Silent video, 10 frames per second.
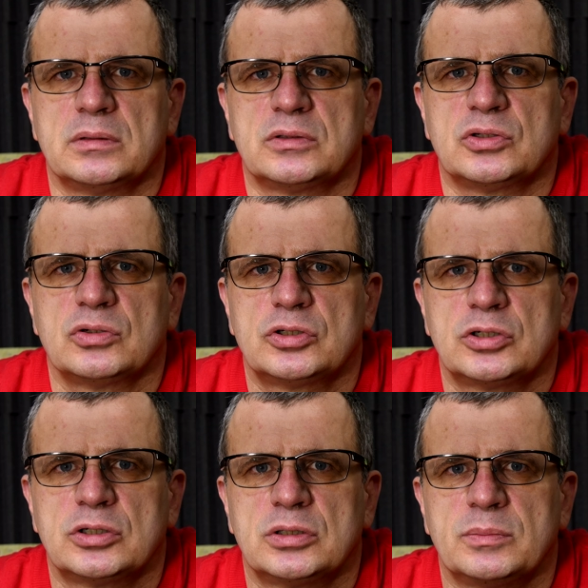
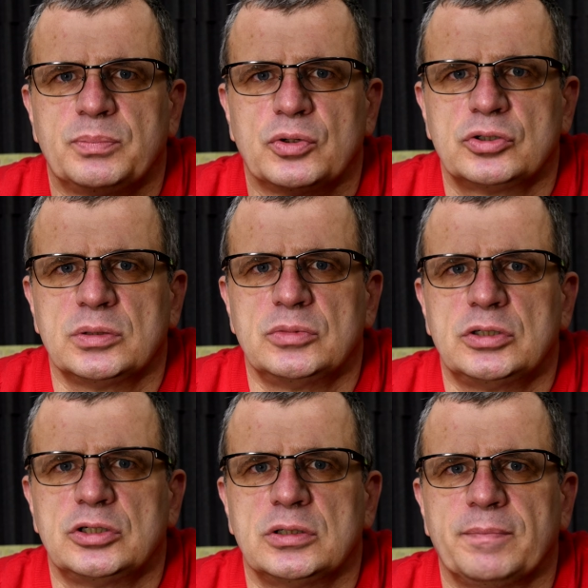coś po
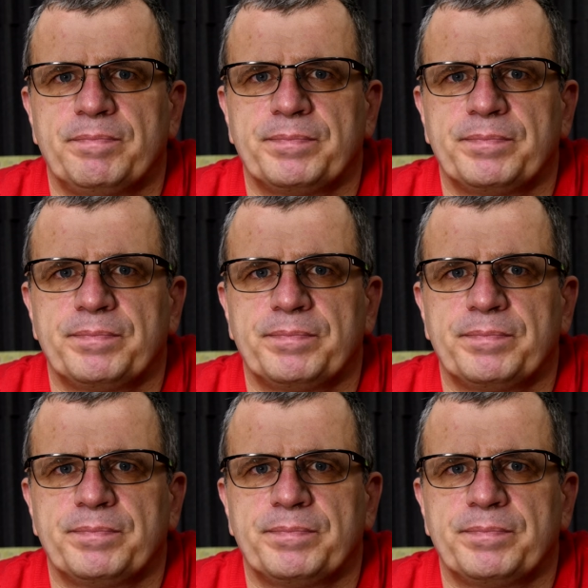czymś,